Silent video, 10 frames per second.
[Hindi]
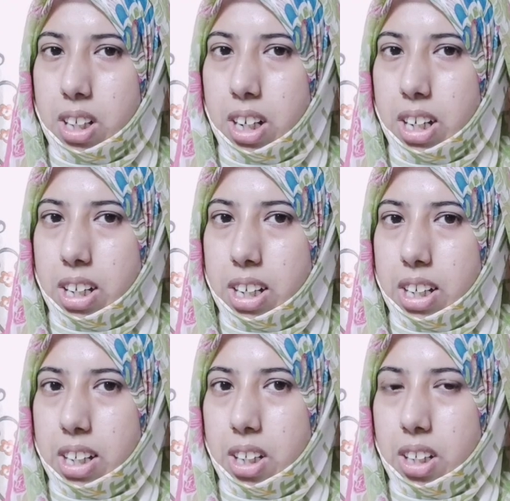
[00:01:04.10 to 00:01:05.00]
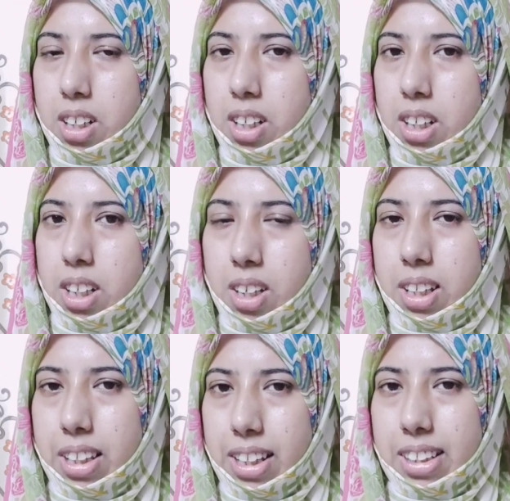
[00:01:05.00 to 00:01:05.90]
लाइट
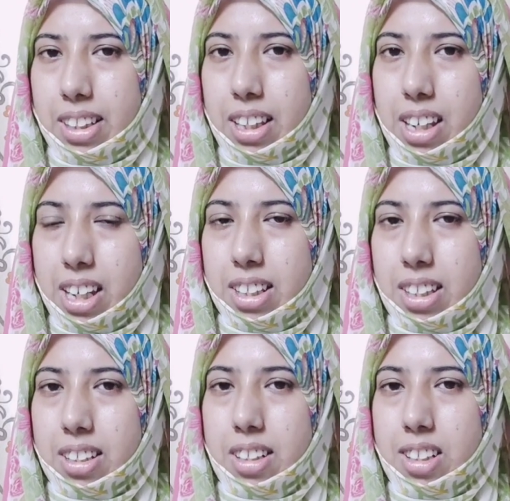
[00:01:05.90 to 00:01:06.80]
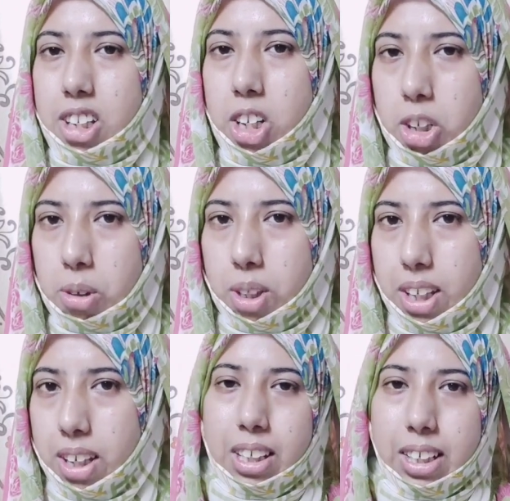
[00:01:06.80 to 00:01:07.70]
हीटिंग देख सकते हैं कि किस तरह से इसकी हीट होती है
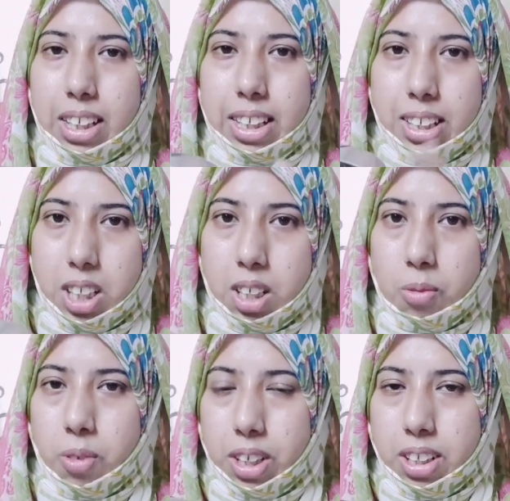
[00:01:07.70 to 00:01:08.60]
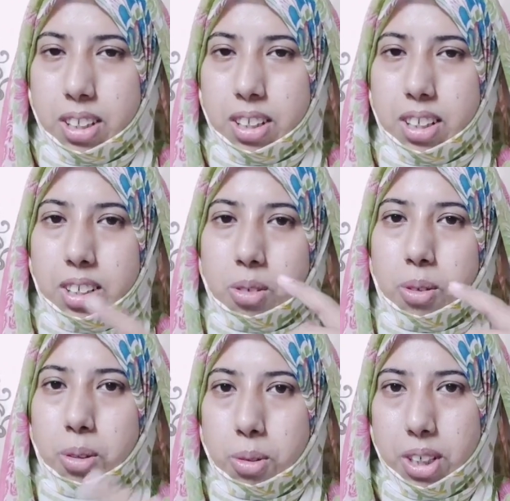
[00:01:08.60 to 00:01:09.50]
ये कैसा वर्क करता है इसको
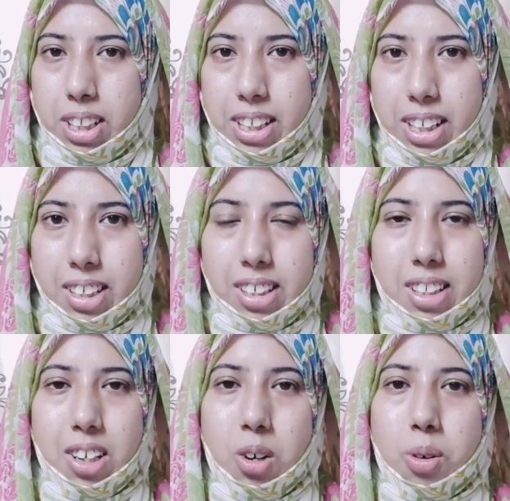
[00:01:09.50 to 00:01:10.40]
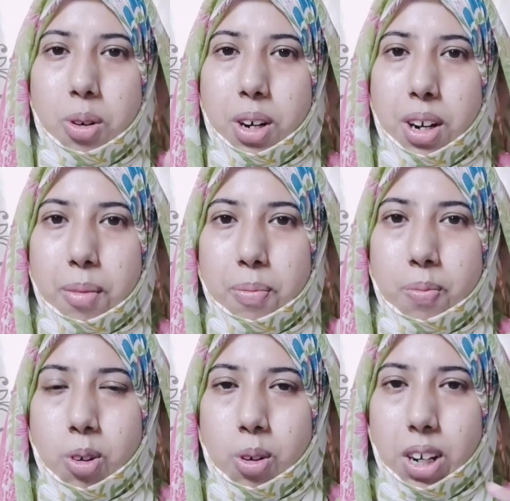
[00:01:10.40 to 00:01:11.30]
यूज़ कैसे किया जाता है और आप
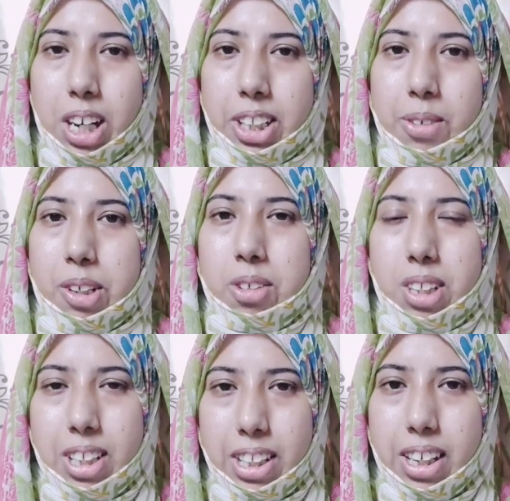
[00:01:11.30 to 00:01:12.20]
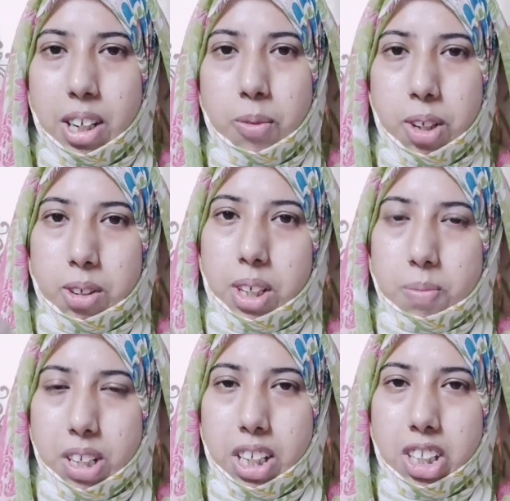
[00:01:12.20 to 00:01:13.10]
लोग आज की वीडियो से सीख जाएंगे वीडियो स्किप
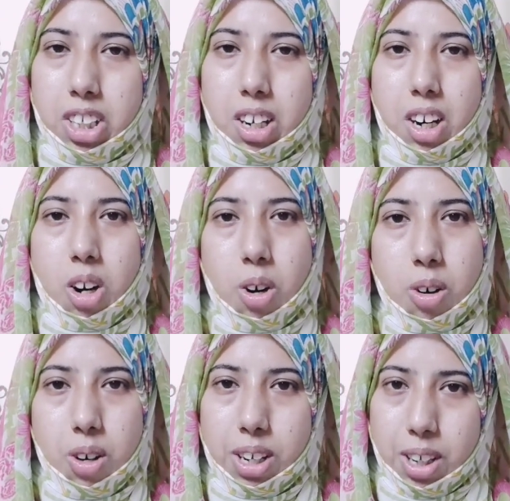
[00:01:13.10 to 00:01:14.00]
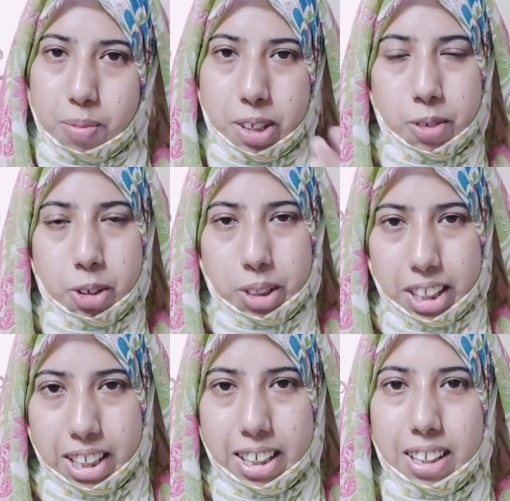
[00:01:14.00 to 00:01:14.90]
ना कीजिएगा और आराम से वीडियो
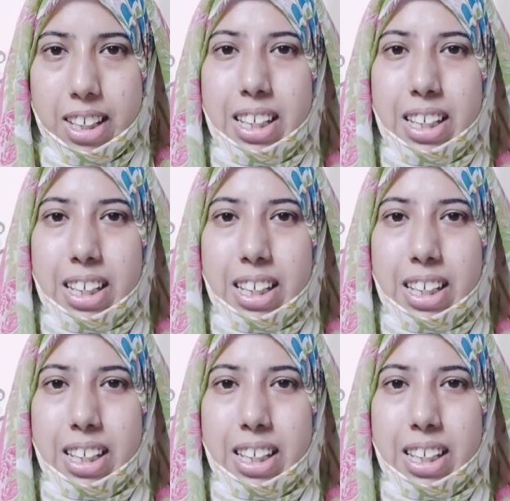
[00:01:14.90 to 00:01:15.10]
देखिएगा